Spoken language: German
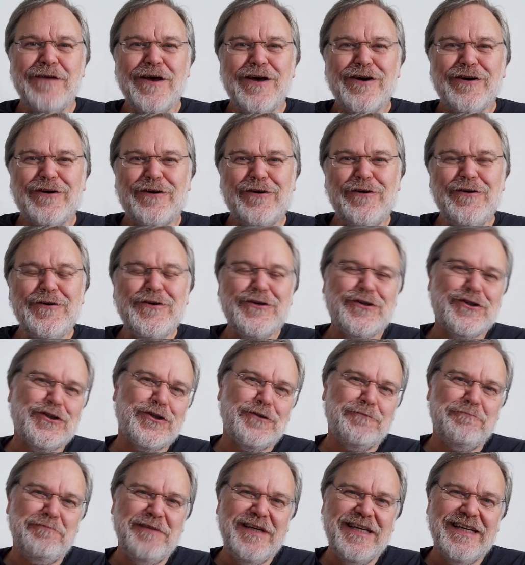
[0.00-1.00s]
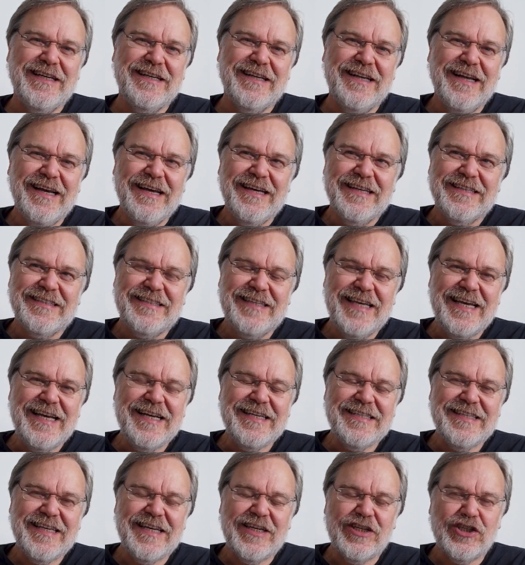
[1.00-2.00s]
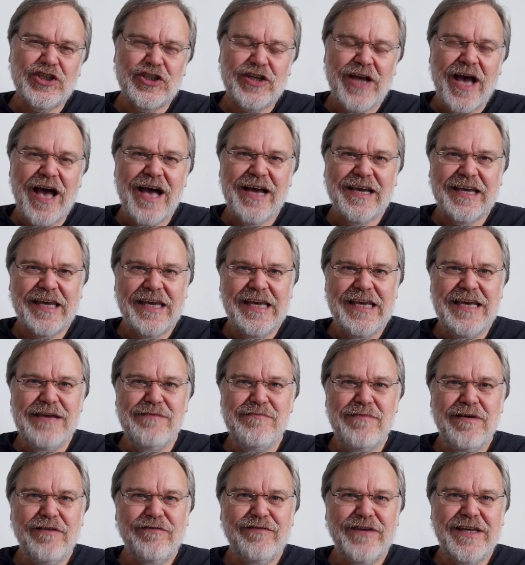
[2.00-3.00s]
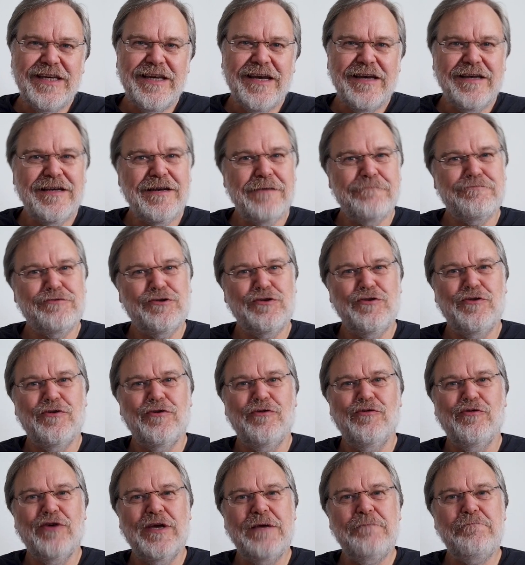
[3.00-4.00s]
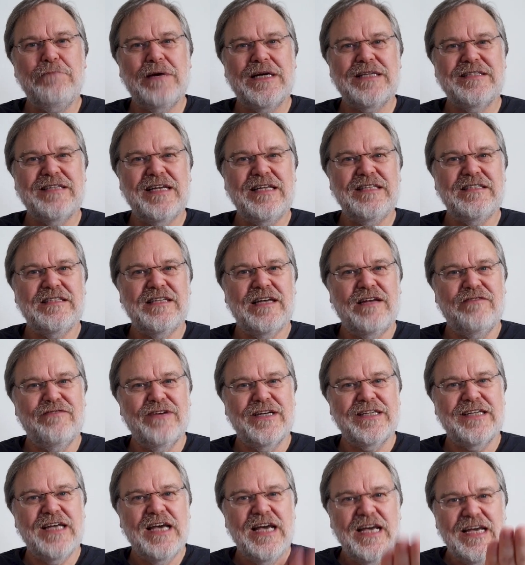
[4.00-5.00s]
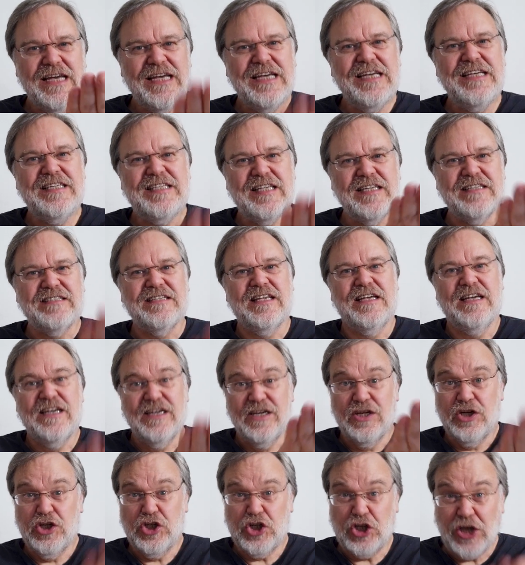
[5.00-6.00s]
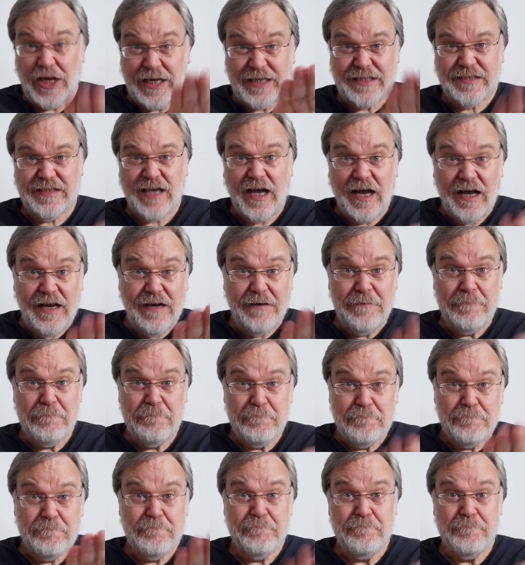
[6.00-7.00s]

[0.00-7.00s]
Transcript: im Glücksspiel sehr, sehr stark immer wieder in der Psychologie präsent sein wird. Ist es Schicksal